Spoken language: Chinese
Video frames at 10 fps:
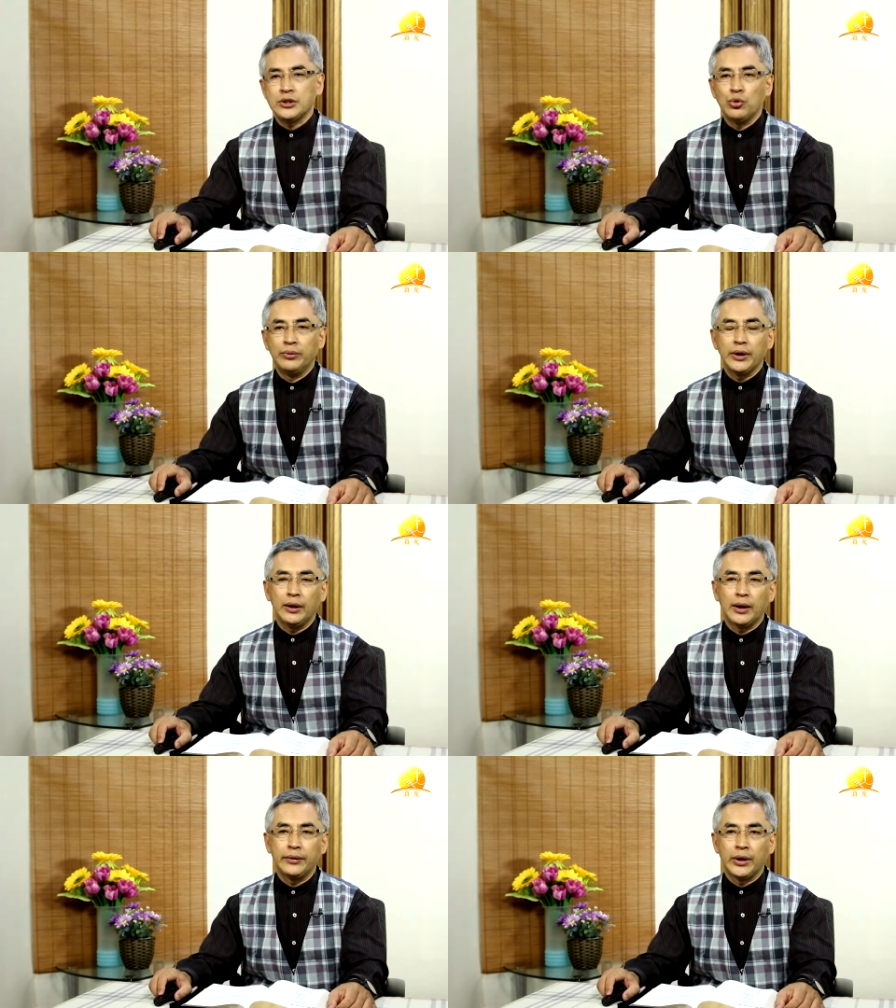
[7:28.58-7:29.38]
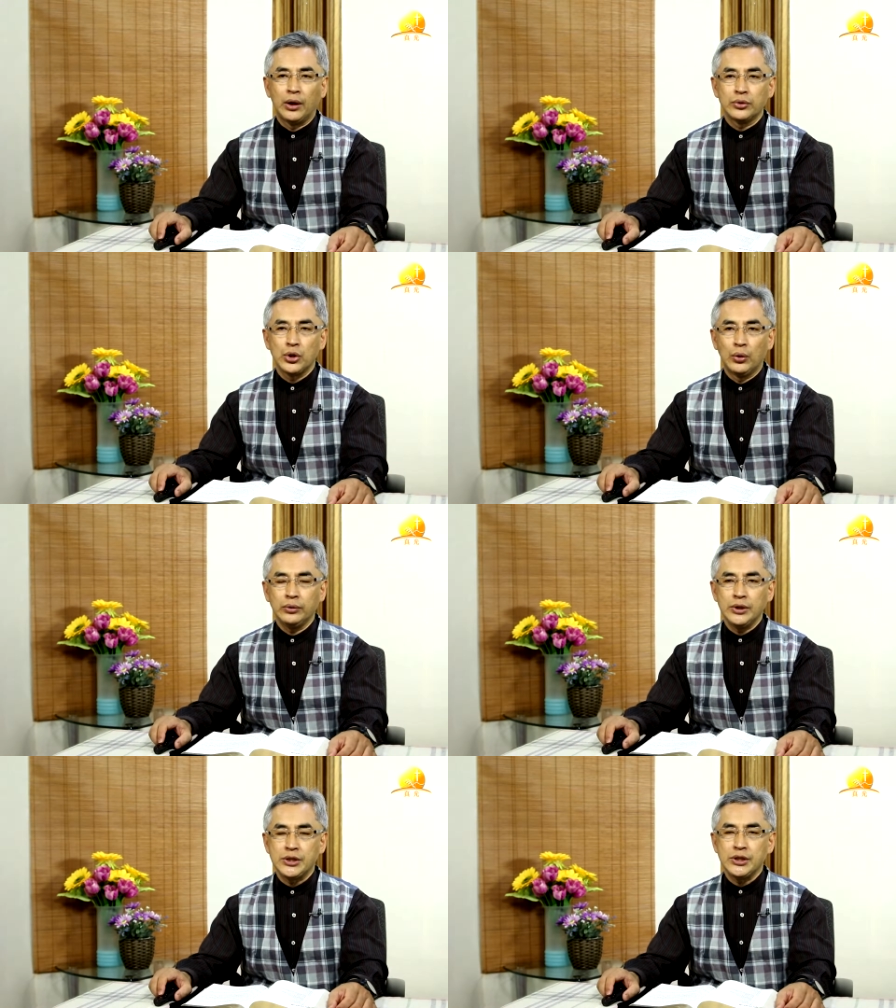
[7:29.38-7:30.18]
此我们可以看到，
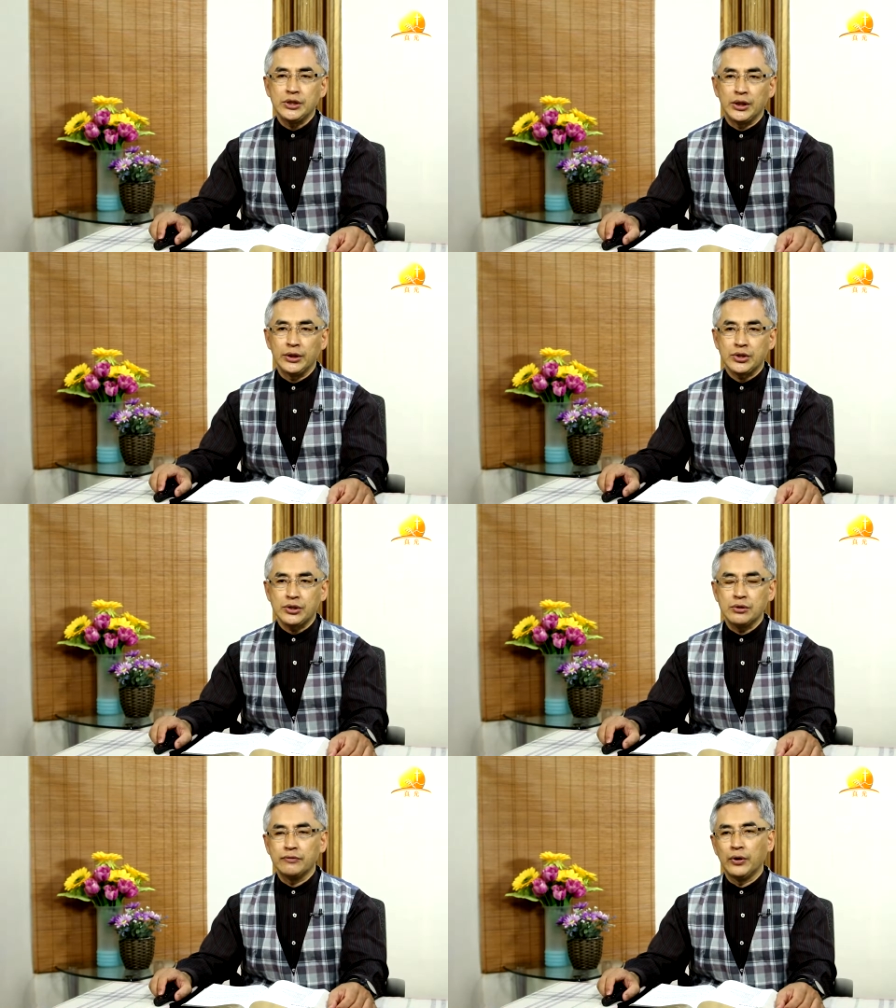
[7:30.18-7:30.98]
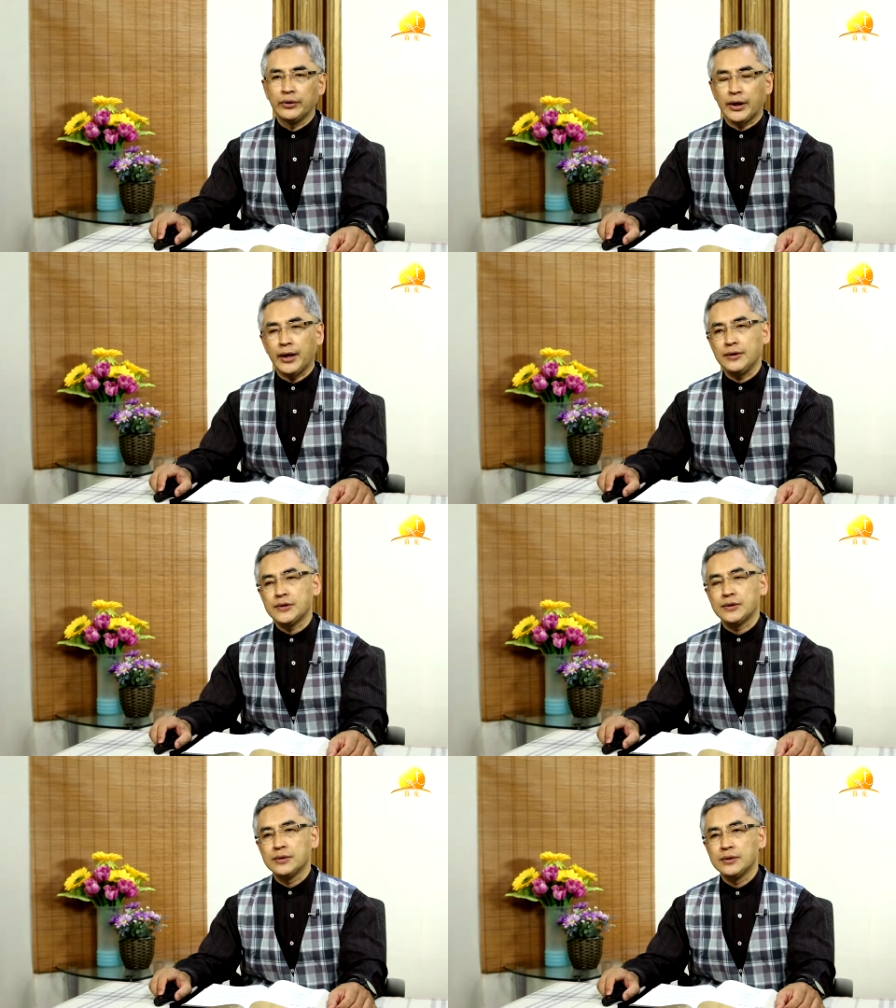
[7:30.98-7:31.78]
从以西结的侍奉的开始，